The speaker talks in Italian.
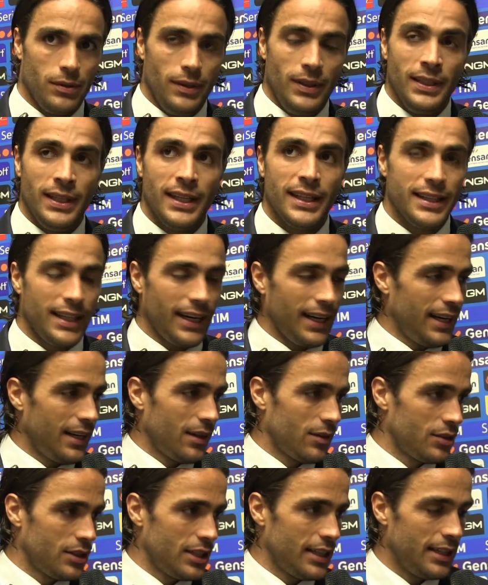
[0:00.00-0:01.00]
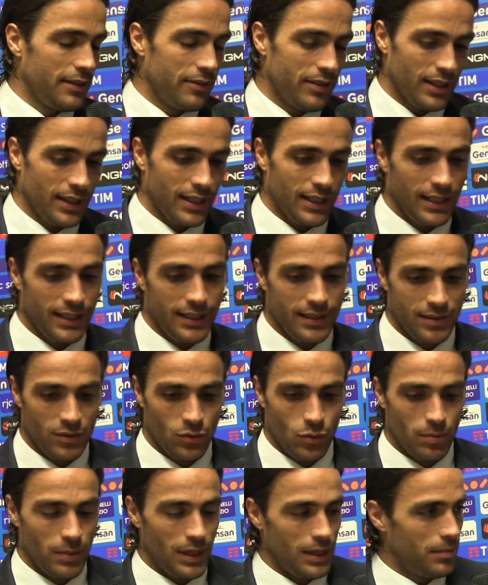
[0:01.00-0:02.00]
Andrea così a fare
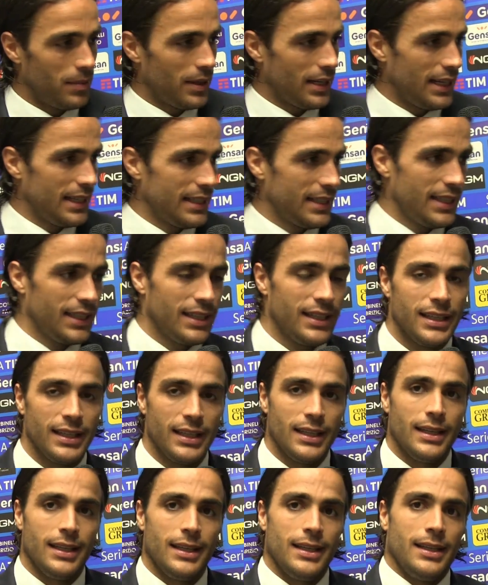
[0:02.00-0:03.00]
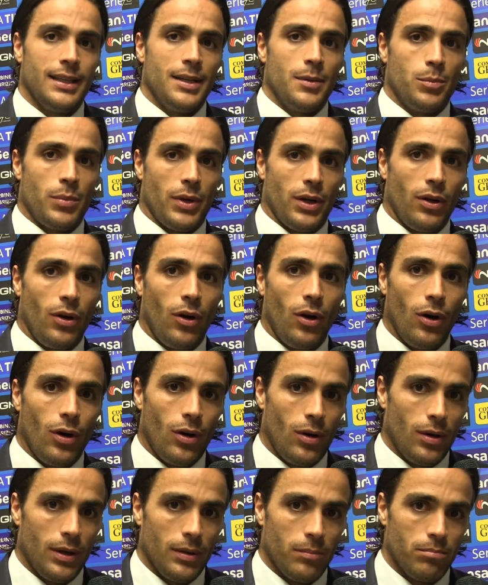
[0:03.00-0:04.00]
due belle parate,
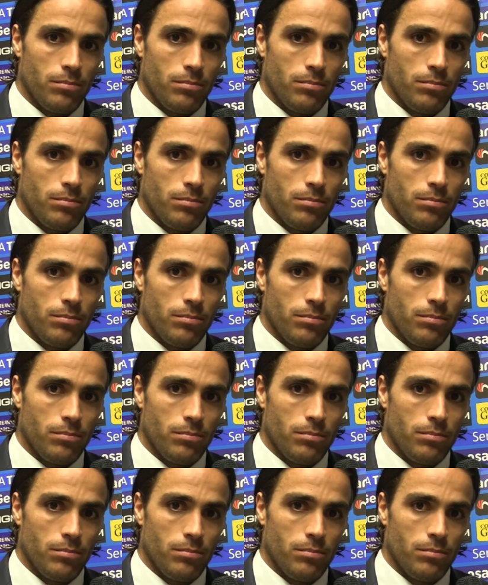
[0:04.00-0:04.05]
però